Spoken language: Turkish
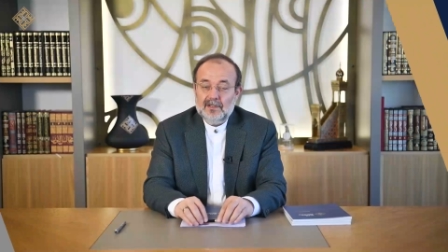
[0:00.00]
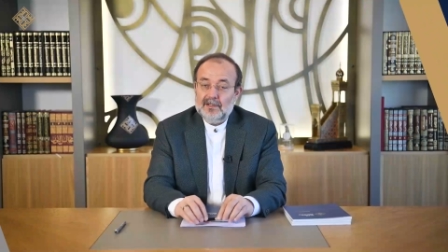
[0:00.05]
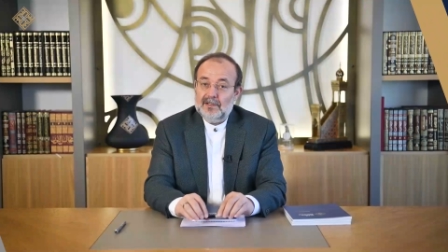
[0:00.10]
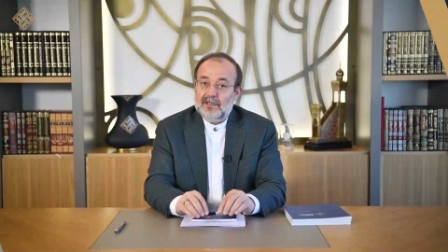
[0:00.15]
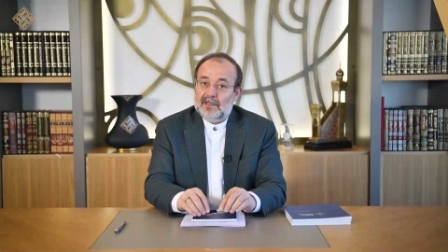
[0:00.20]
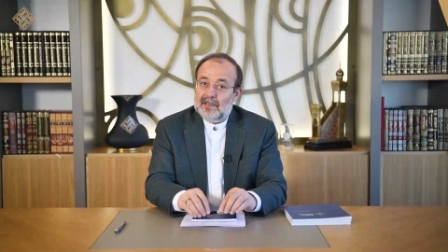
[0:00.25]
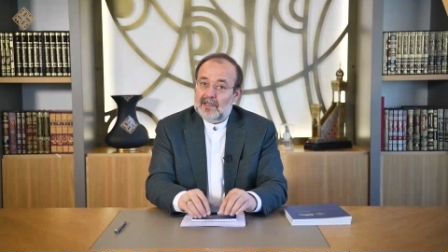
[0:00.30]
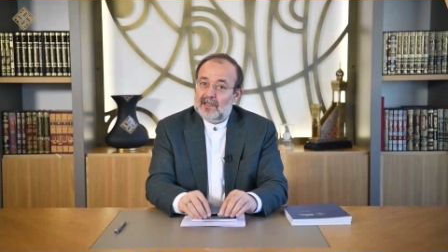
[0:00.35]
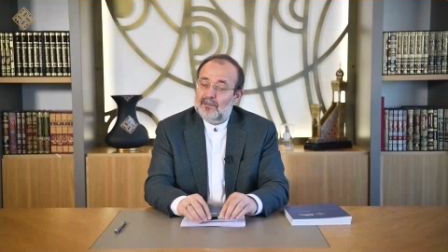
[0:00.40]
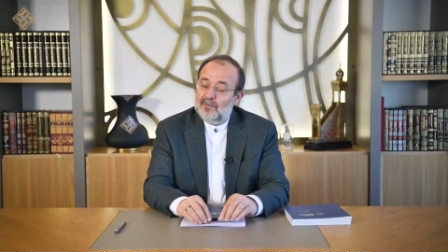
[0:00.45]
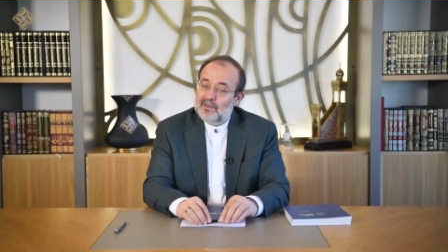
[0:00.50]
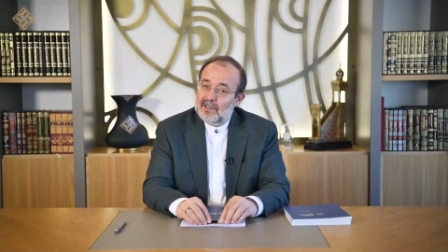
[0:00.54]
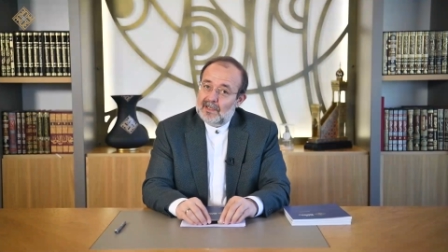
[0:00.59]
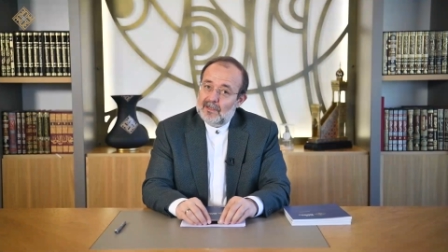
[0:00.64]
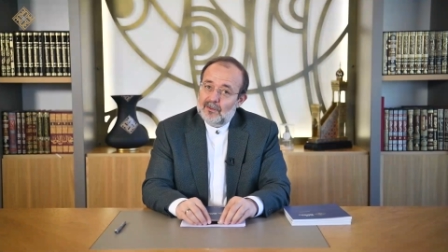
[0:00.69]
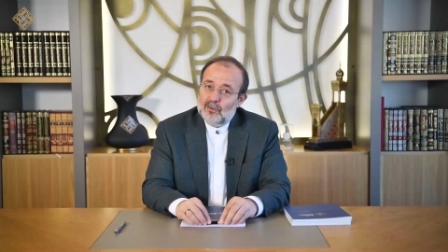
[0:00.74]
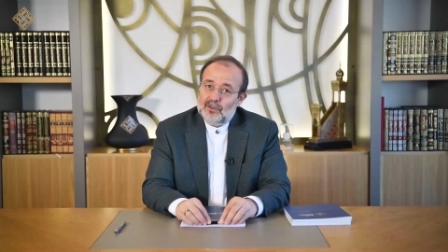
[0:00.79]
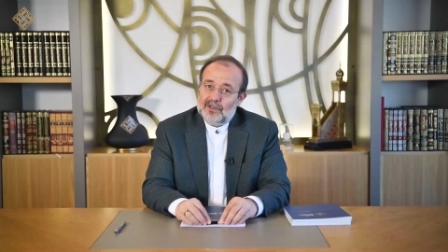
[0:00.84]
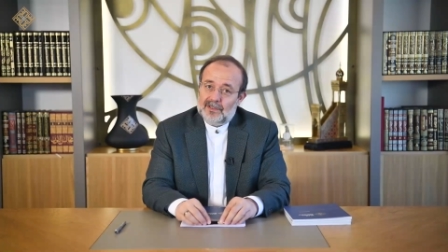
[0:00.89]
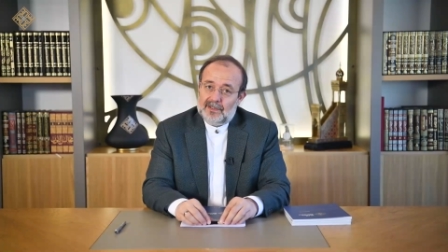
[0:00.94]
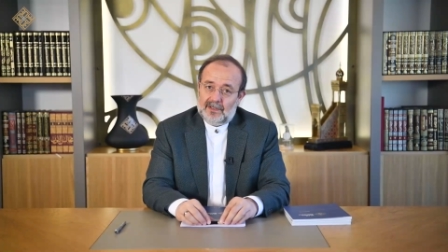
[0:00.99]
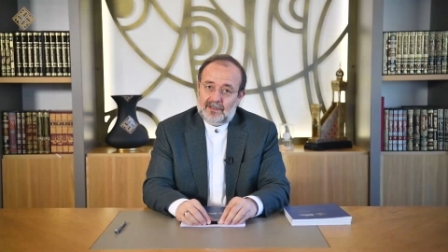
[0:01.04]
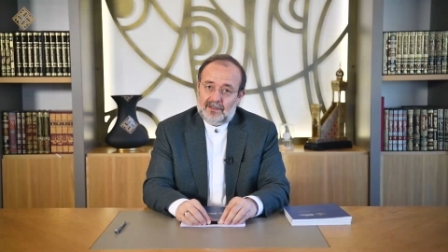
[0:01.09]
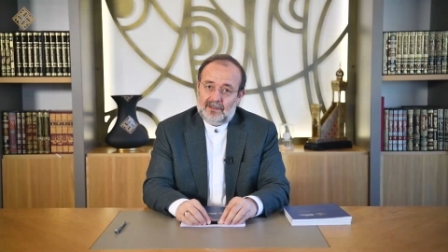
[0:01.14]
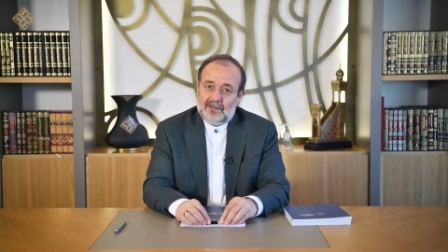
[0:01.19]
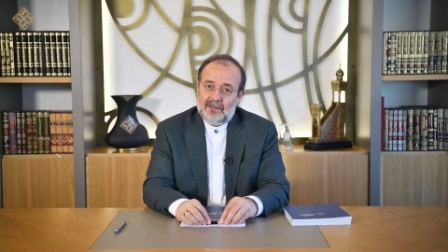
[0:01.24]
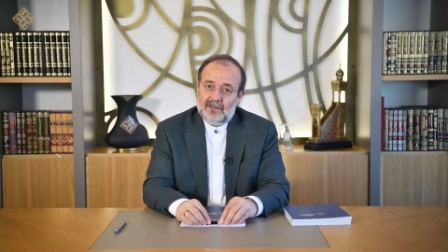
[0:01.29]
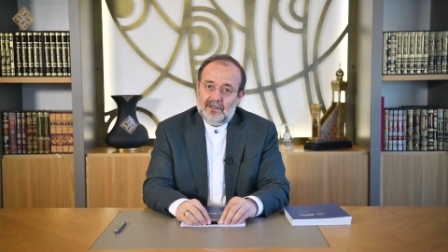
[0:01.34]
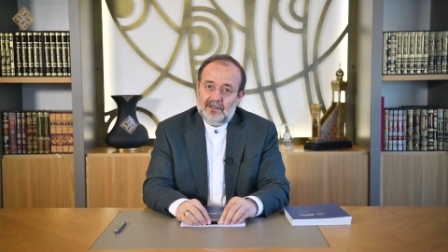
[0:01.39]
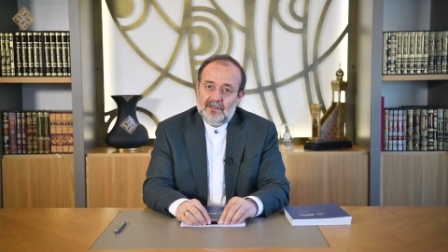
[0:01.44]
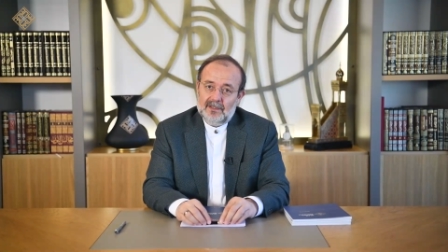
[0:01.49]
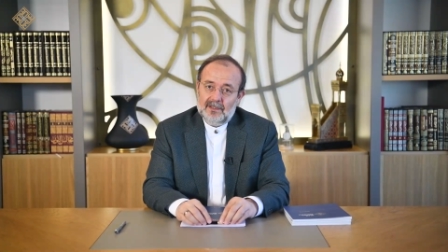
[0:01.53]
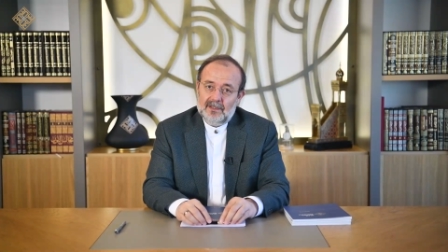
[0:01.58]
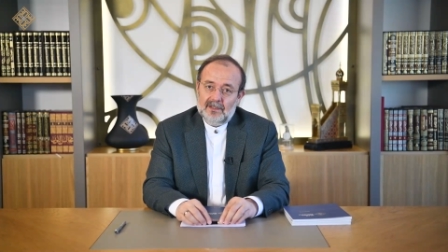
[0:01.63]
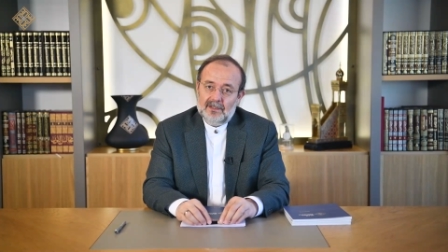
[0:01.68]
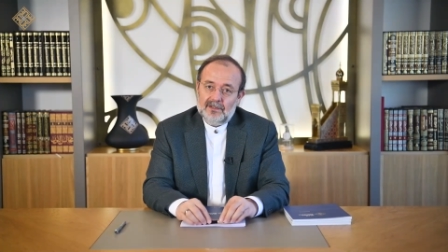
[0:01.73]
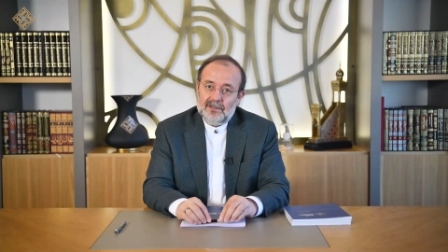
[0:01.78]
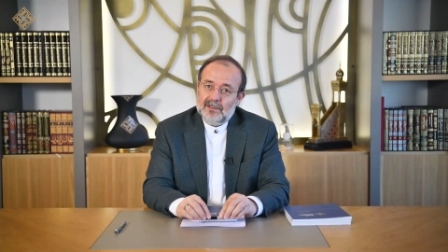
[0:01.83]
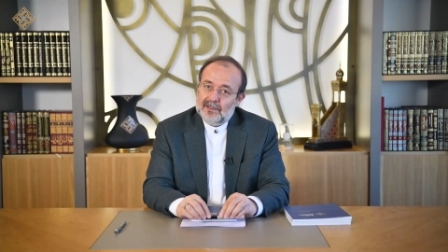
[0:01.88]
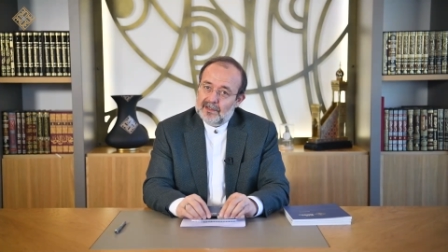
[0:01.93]
gerek birey olarak
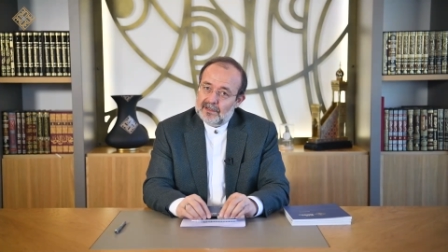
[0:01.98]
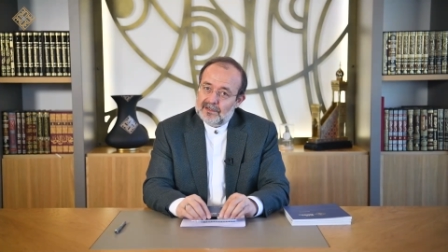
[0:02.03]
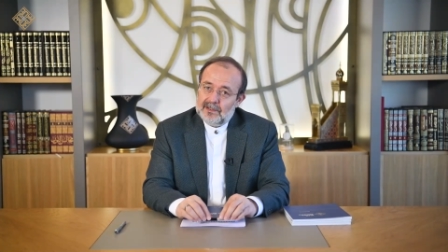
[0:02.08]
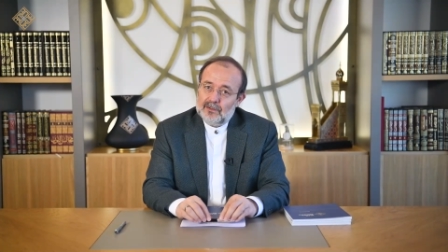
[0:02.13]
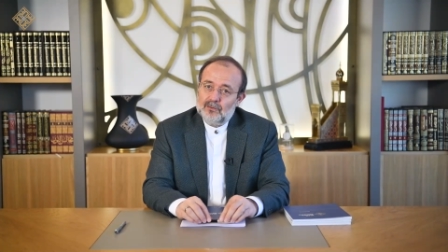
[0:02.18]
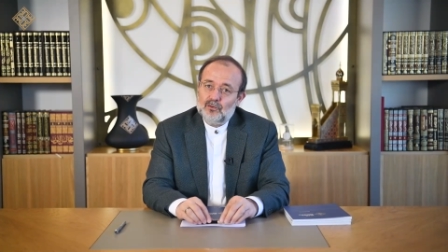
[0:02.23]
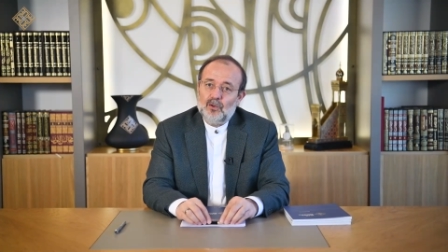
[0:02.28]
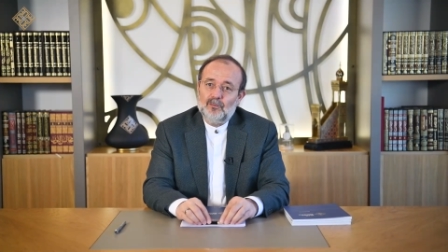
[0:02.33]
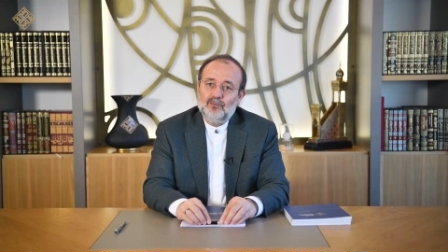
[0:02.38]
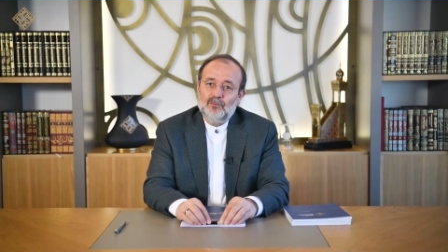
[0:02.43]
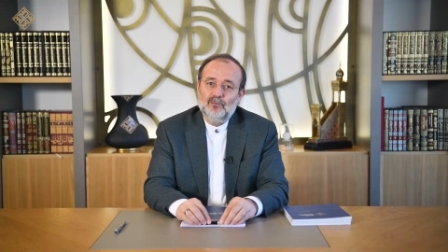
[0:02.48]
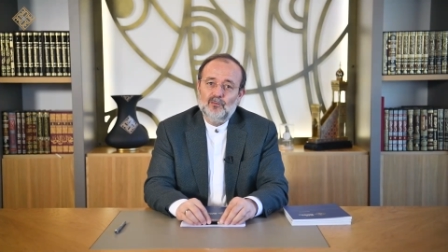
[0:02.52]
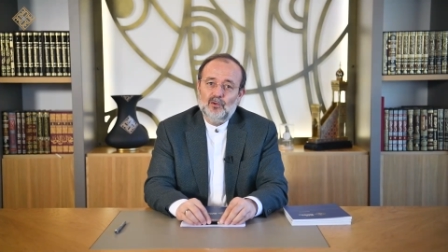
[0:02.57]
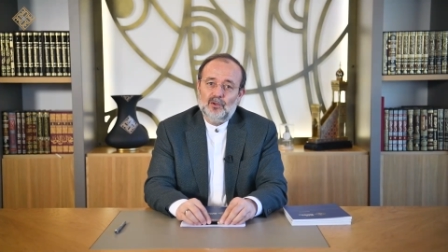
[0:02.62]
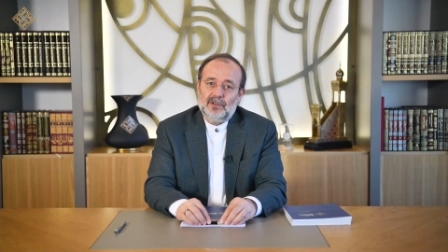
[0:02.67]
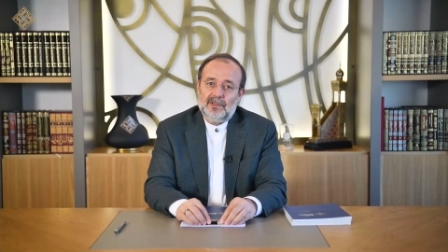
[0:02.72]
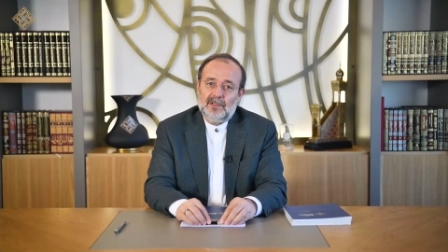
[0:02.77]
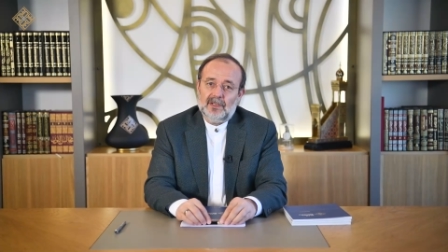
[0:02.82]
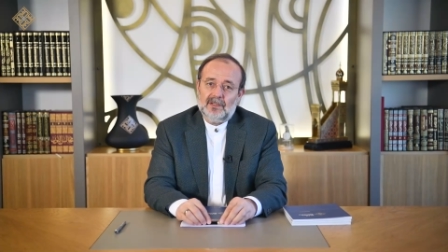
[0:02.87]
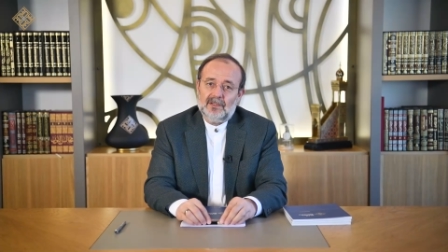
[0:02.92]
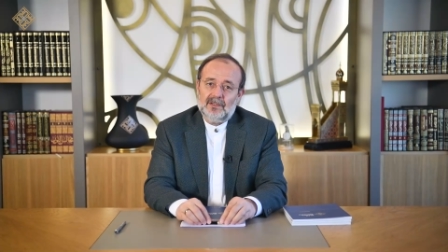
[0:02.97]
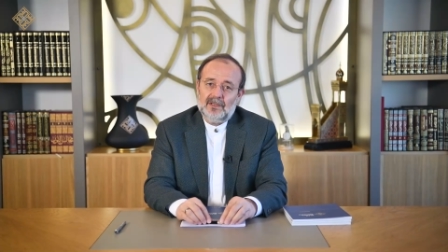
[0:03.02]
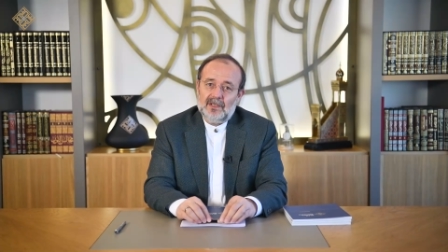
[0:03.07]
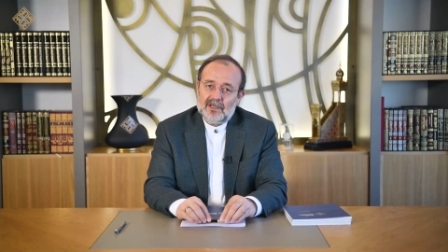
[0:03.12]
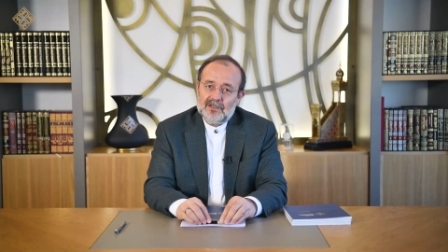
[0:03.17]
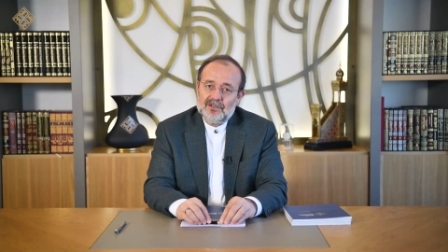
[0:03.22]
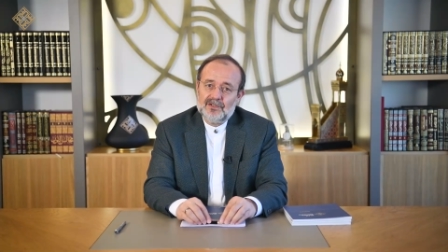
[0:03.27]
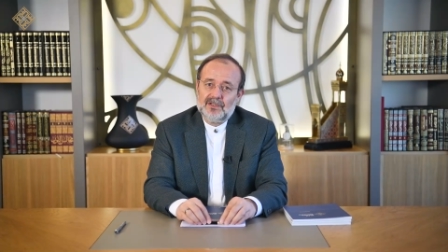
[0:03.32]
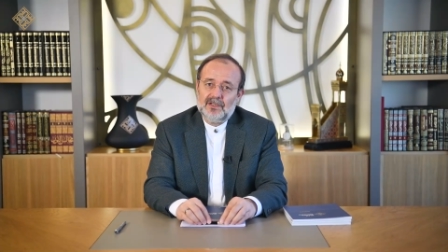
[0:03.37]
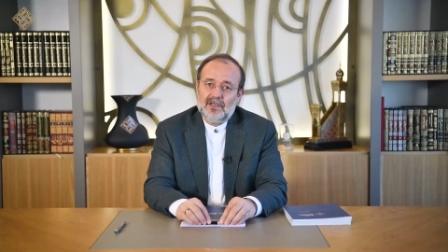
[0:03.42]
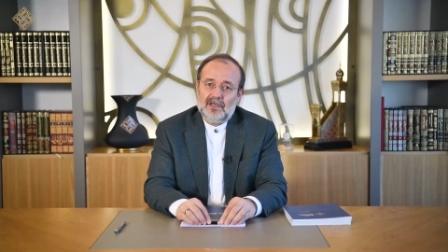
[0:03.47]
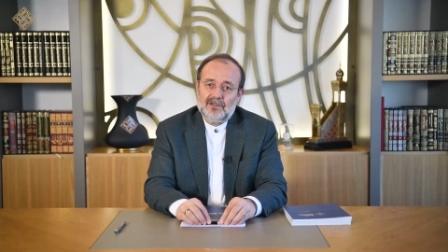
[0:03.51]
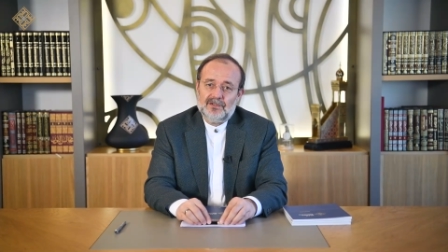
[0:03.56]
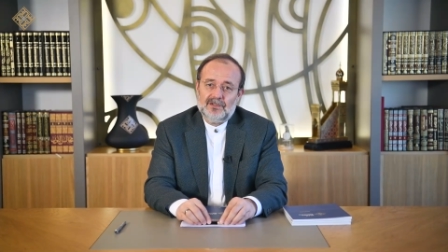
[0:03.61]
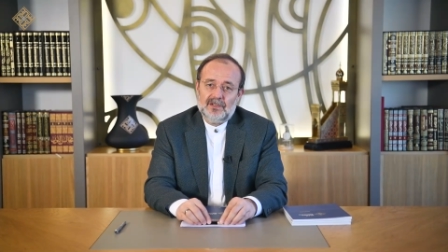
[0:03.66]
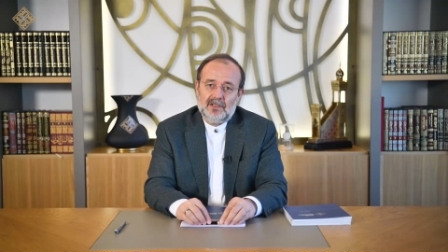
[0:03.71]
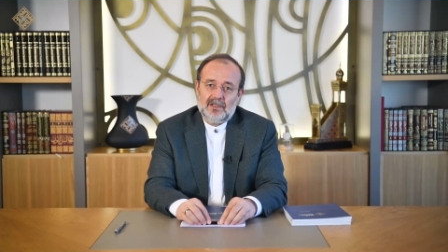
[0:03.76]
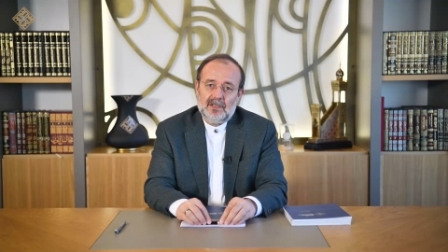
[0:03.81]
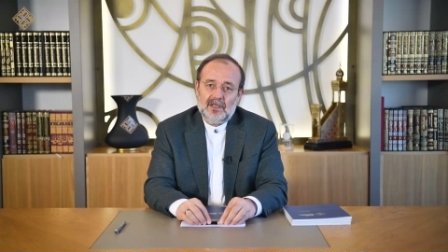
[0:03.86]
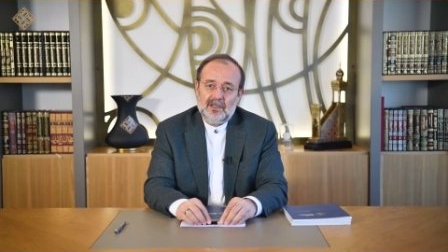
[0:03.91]
gerekse toplum olarak karşı
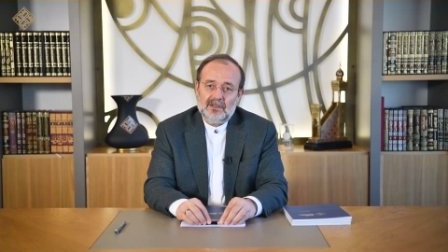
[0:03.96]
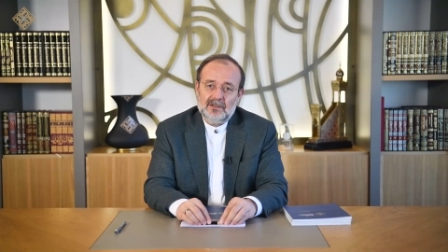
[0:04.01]
karşıya